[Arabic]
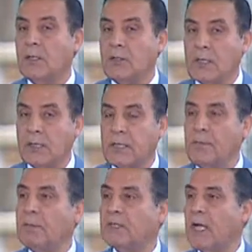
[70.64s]

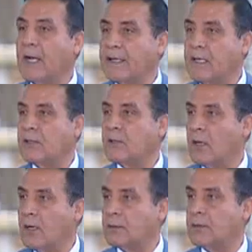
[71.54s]
يتم تحرير
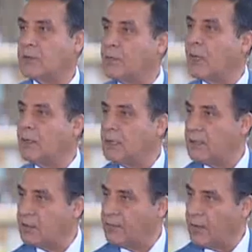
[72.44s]
الارض طبقا
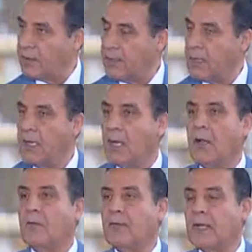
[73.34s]
للاتفاقيه صحيح.
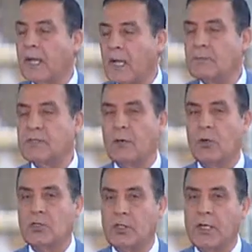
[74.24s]
في
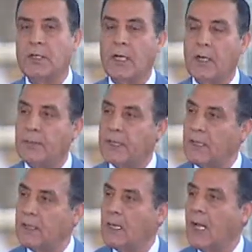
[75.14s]
25
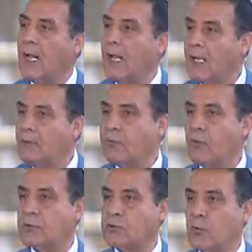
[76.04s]
ابريل
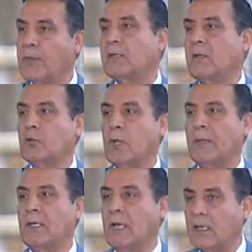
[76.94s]
1982
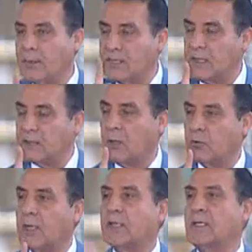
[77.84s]
يعني من
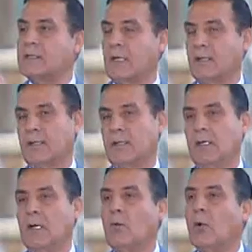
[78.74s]
36 سنه
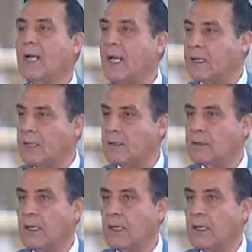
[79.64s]
نعم. ولكن